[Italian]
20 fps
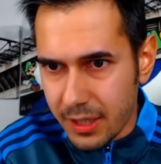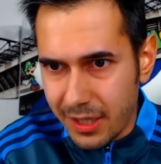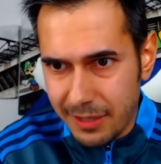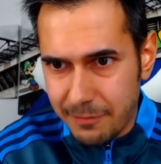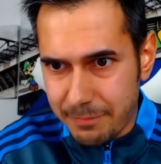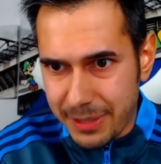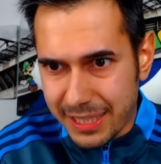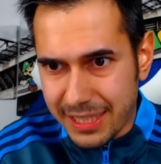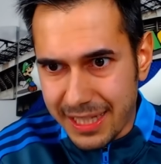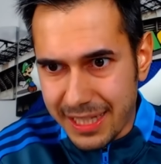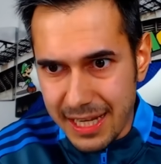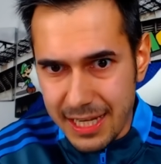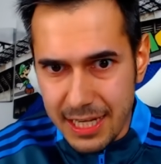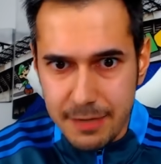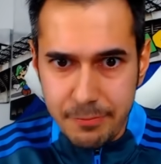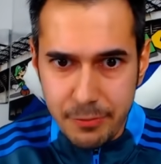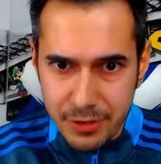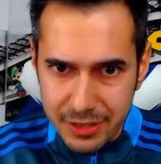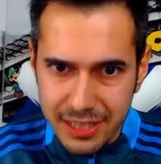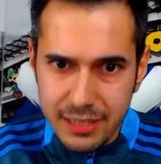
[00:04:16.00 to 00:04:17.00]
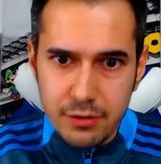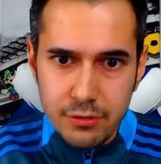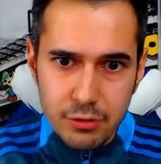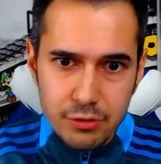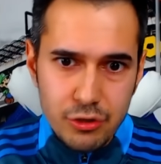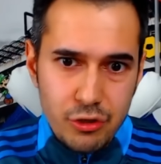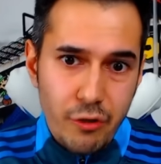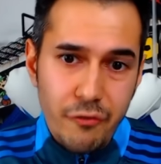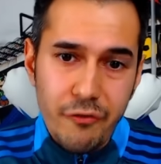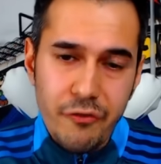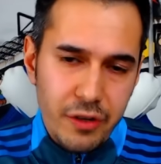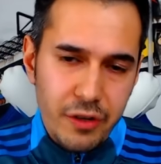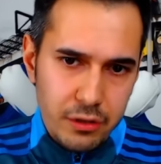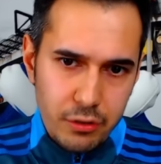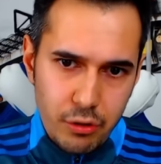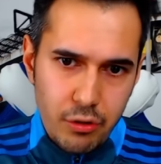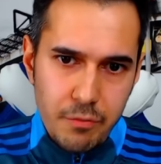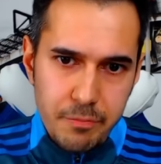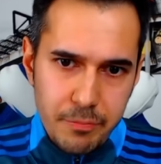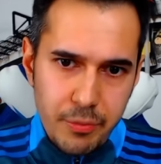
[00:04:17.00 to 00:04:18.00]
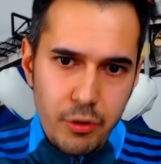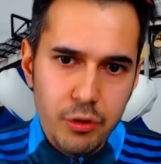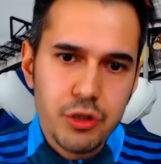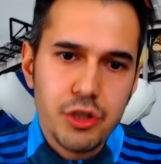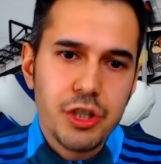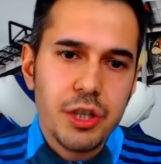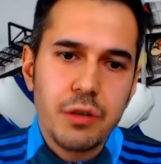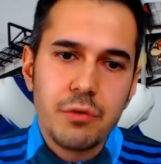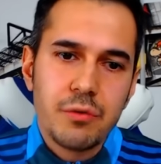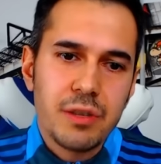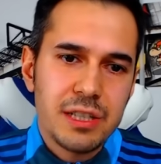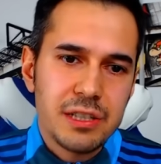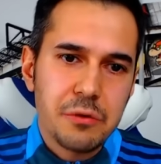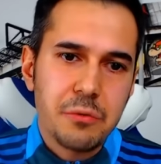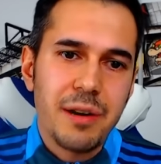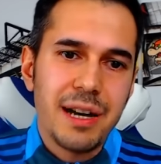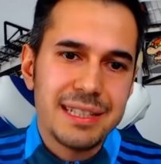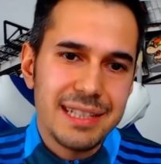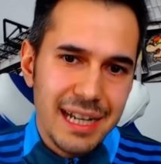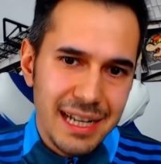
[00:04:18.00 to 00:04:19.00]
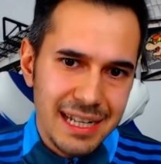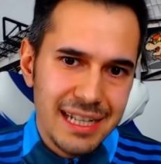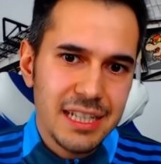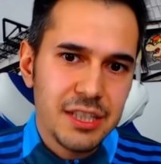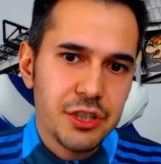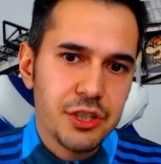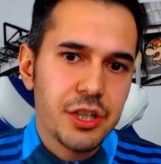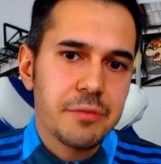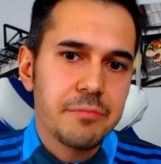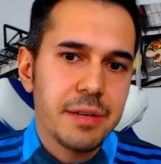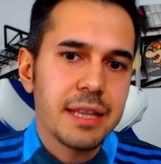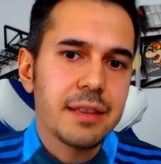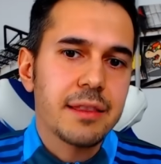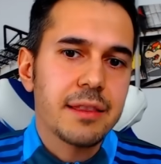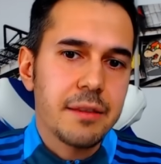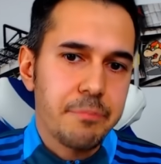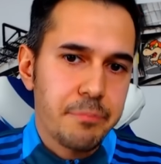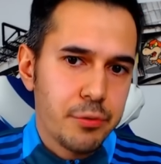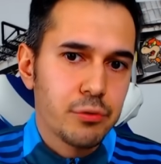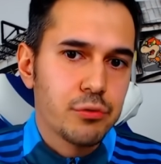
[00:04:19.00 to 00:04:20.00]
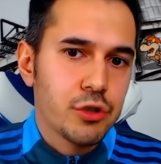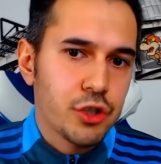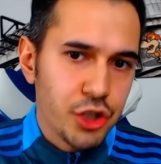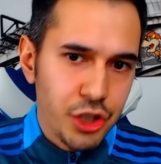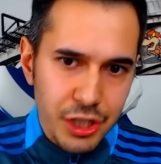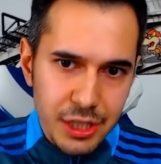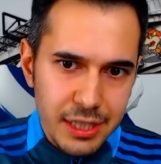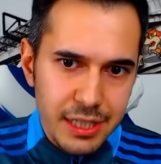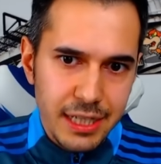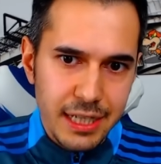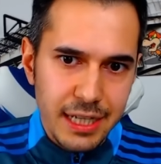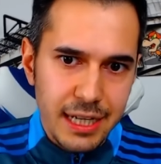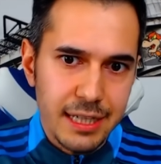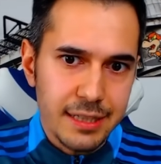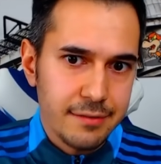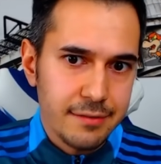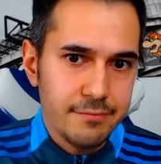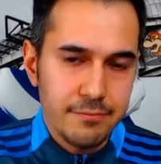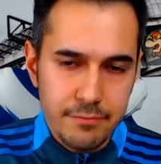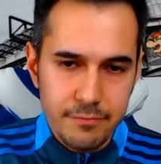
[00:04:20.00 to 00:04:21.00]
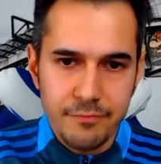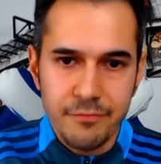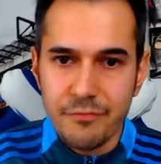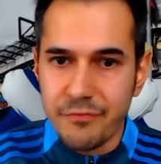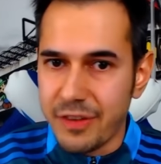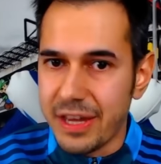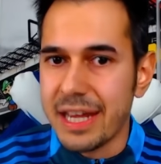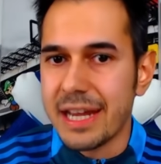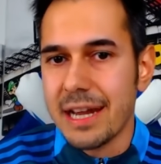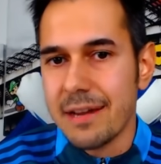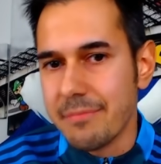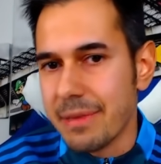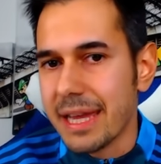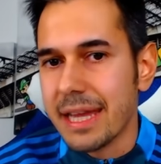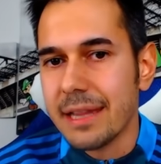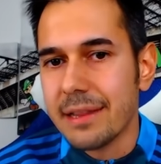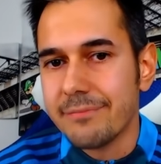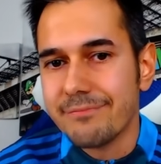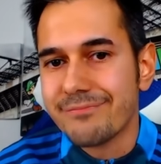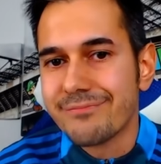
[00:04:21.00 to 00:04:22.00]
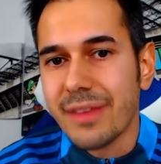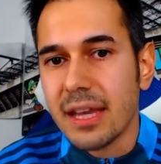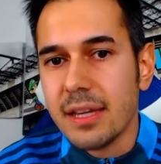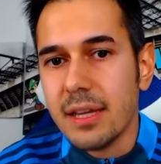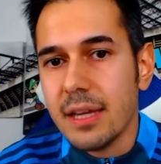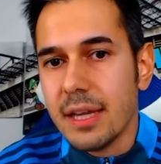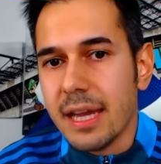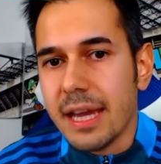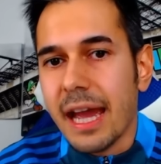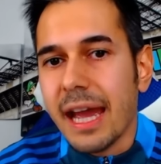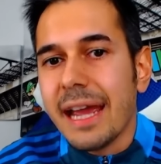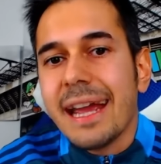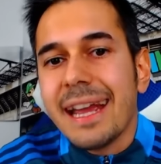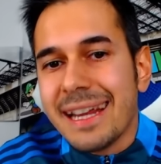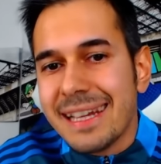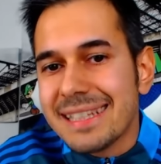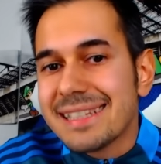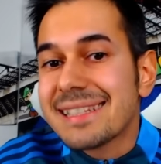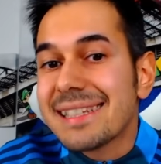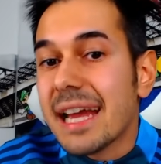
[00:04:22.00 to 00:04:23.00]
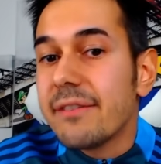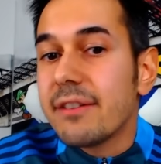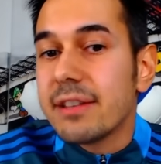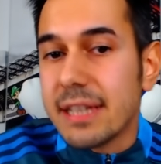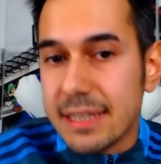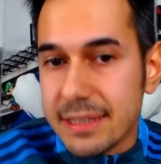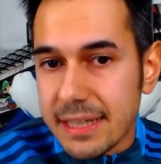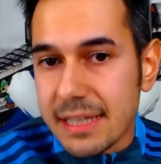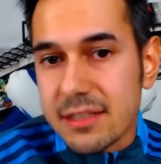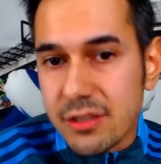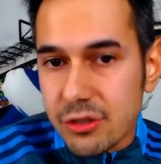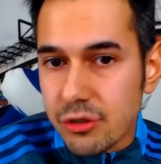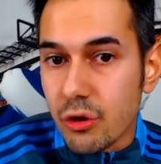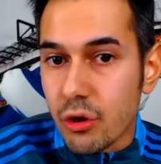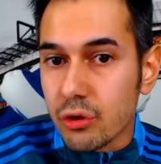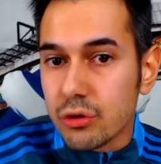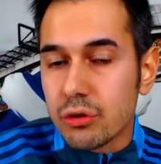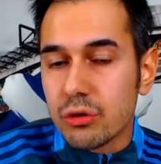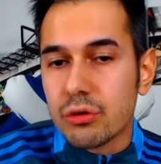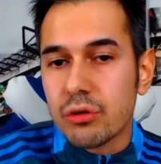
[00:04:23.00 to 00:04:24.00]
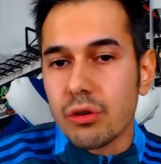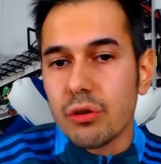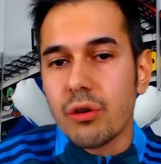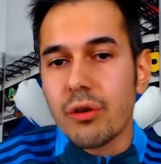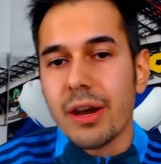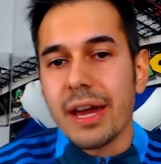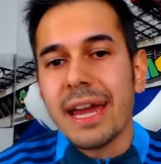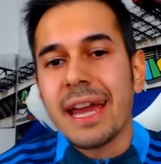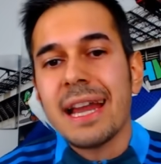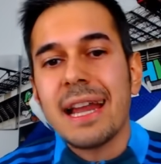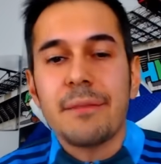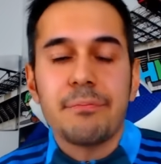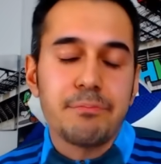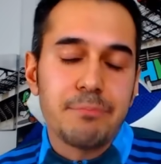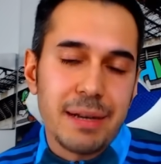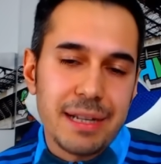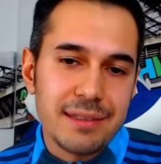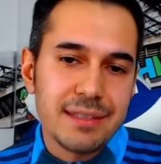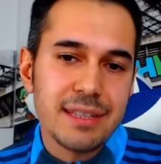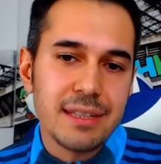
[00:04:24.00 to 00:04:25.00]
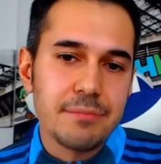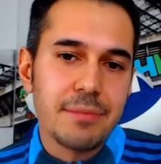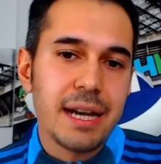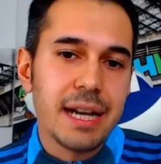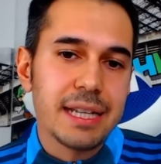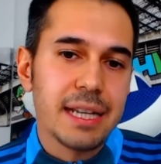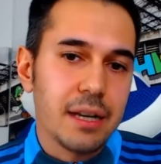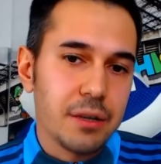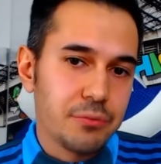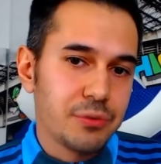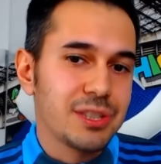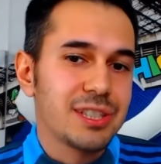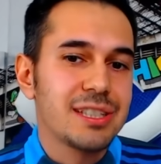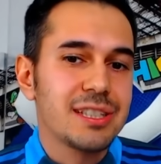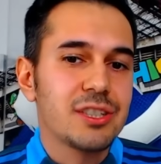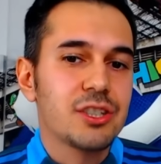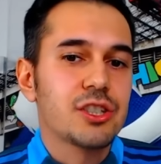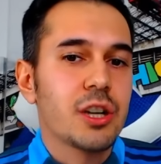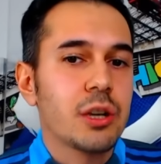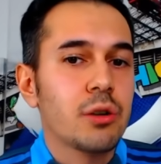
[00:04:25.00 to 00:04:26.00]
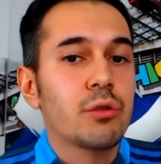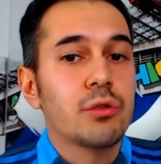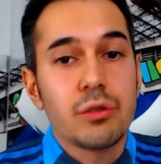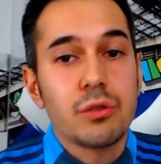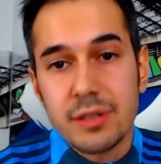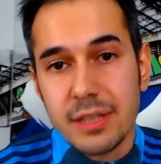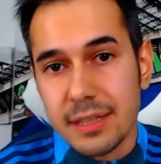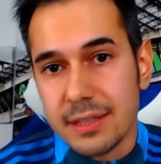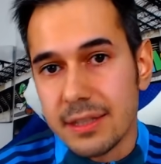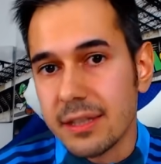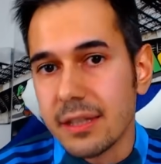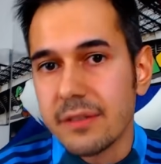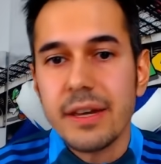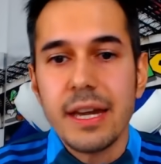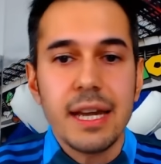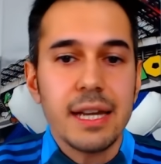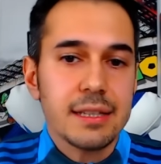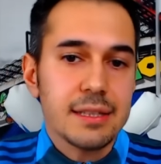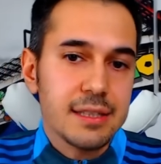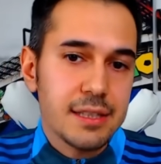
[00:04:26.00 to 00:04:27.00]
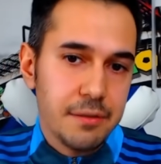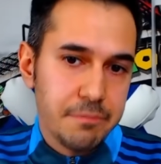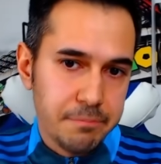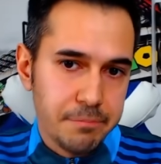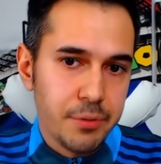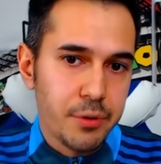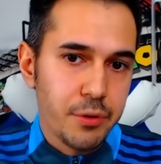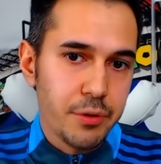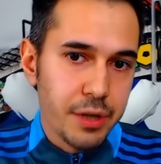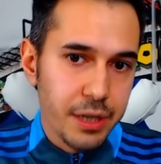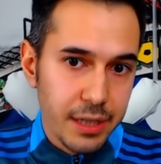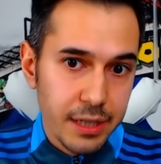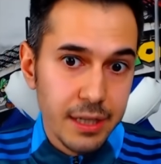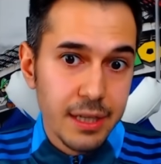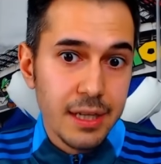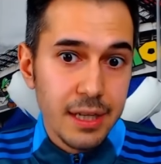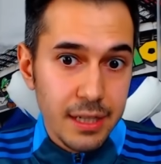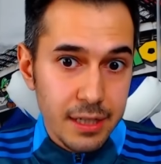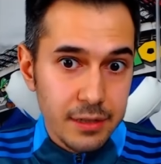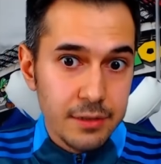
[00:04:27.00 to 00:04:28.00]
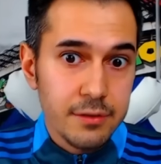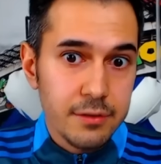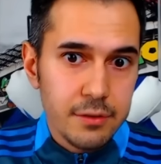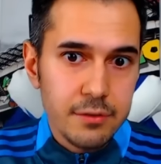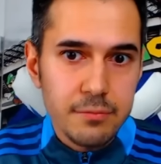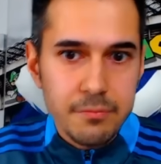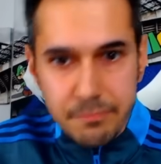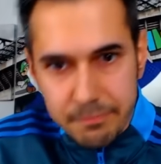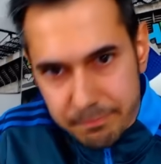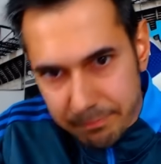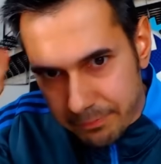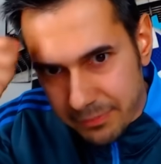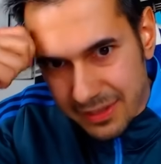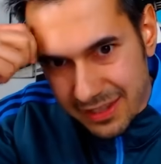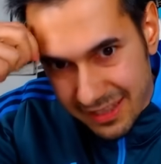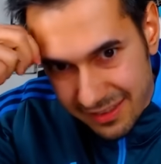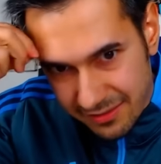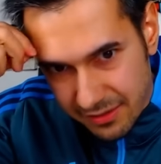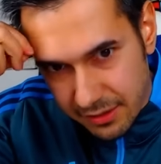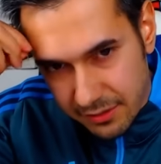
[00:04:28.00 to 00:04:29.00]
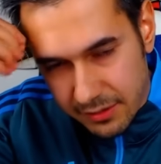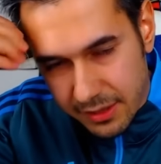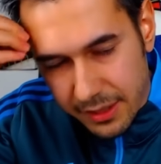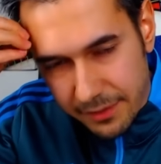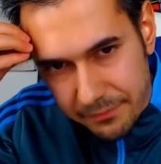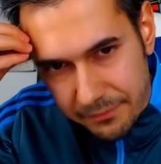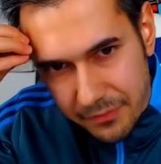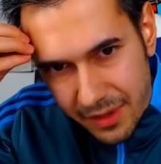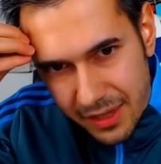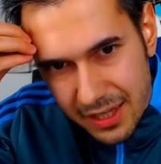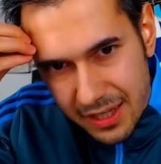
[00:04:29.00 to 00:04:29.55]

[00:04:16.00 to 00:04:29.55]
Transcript: perché il Napoli dietro soffre troppo. Oggi una squadra leggermente più cinica, veramente... Iniziava ad andare sotto e la partita magari acquisisce connotati diversi e poi... Mh, mm, ti, ti, ti,